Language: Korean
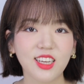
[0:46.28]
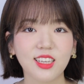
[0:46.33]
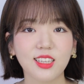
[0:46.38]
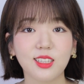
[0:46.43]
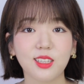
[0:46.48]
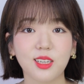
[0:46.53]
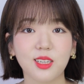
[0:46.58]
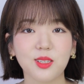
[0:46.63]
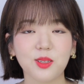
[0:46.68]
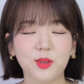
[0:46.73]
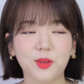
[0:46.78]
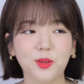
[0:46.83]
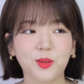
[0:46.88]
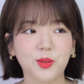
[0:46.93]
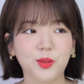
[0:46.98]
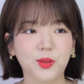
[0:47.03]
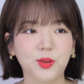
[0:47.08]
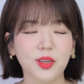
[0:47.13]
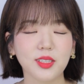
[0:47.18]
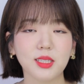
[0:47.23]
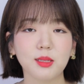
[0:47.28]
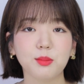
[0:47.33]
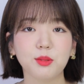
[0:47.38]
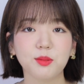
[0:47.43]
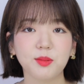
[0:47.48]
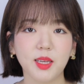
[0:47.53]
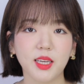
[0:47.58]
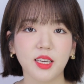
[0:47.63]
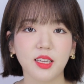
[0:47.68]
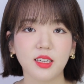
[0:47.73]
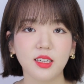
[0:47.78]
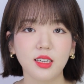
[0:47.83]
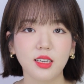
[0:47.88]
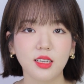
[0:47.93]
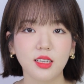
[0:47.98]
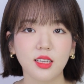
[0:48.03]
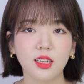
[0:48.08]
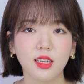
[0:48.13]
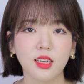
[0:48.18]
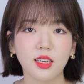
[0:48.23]
그래서 어, 화장품 얘기를
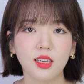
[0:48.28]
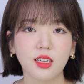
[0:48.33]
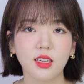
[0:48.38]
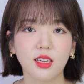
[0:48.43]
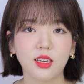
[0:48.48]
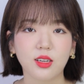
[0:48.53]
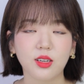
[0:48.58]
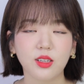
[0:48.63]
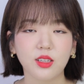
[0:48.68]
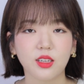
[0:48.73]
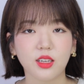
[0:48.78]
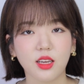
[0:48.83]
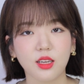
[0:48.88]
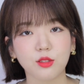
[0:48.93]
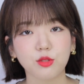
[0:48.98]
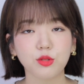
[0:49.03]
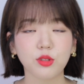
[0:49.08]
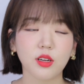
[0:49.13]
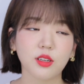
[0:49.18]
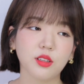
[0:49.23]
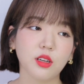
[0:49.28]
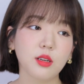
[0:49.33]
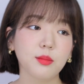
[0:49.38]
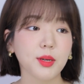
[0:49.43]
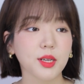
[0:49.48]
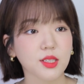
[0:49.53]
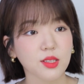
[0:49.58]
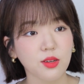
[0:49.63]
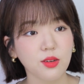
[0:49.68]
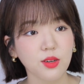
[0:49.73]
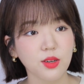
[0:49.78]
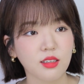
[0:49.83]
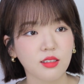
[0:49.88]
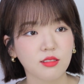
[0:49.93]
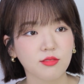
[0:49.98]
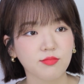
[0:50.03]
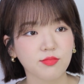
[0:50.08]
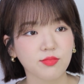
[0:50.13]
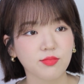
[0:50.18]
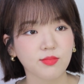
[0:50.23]
어, 이렇게 수다를 떨면서
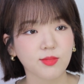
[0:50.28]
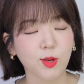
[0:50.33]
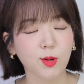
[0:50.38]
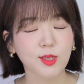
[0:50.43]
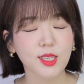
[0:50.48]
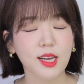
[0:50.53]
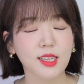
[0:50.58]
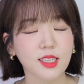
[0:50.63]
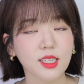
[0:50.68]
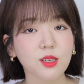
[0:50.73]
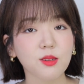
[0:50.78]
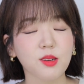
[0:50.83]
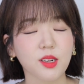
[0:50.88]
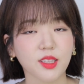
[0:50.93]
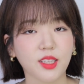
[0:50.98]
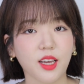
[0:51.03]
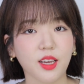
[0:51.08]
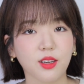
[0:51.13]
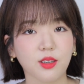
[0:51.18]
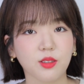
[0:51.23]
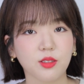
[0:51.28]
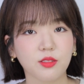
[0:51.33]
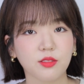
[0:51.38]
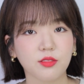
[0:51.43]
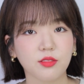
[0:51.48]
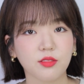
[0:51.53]
음, 영상을 찍을 것 같아요